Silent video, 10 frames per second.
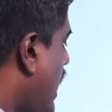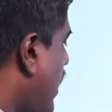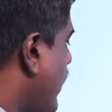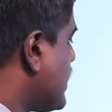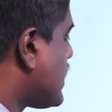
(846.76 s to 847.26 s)

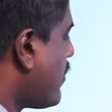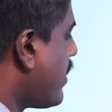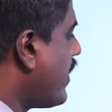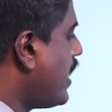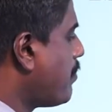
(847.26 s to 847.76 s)
அவை
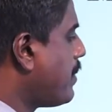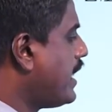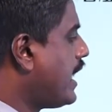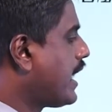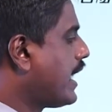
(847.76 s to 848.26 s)
சமவெளி
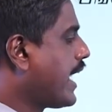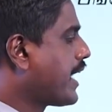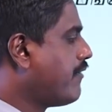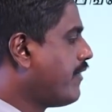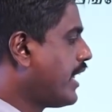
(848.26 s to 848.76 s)
பின்னம்
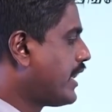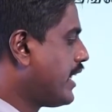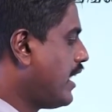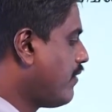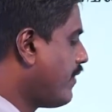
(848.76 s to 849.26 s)
கிடைக்கும்
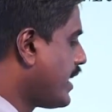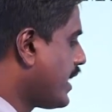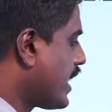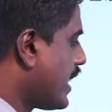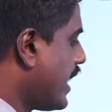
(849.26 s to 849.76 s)
விதத்தில்
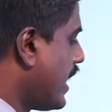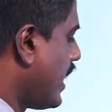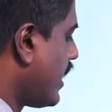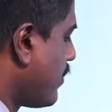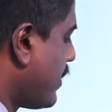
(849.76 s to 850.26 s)
வெற்றி
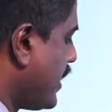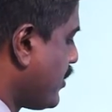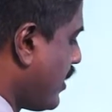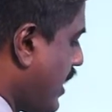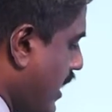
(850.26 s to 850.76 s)
கட்டங்களை நிரப்பவை
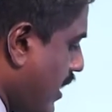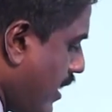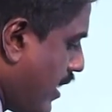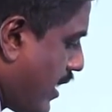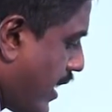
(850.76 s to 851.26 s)
சொன்னால்
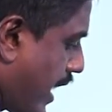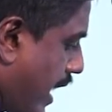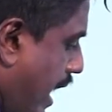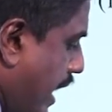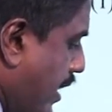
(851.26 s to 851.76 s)

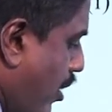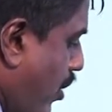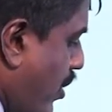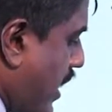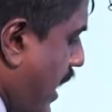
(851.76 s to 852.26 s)
இங்கே ஐந்தில்
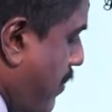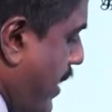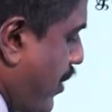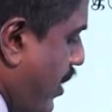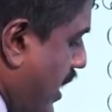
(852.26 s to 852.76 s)
ஒன்று
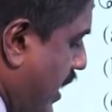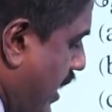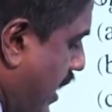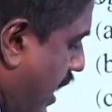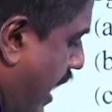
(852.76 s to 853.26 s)
தரப்பட்டுள்ளது
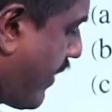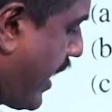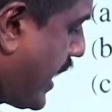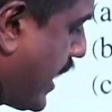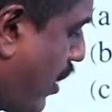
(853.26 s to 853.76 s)
அவை
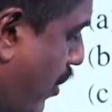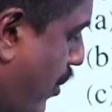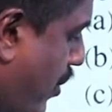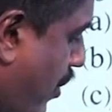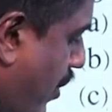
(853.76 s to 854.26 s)
ஐந்தில்
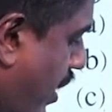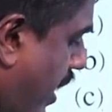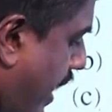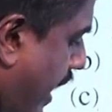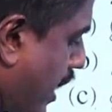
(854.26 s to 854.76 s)
ஒன்று
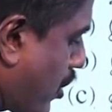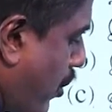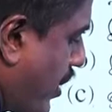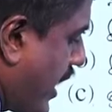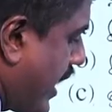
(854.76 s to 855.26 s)
இங்கே
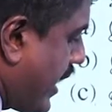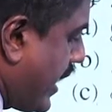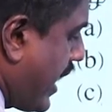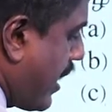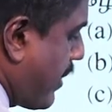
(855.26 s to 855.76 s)
தொகுதி எண்
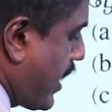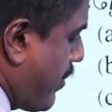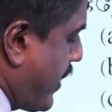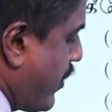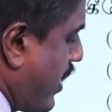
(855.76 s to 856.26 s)
ரெண்டால்
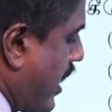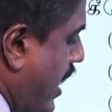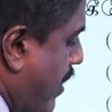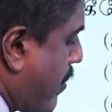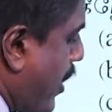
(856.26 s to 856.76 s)
பிறக்கப்பட்டுள்ளது
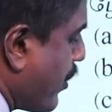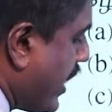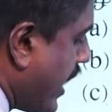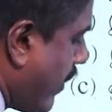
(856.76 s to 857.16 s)
அவை பகுதி எண்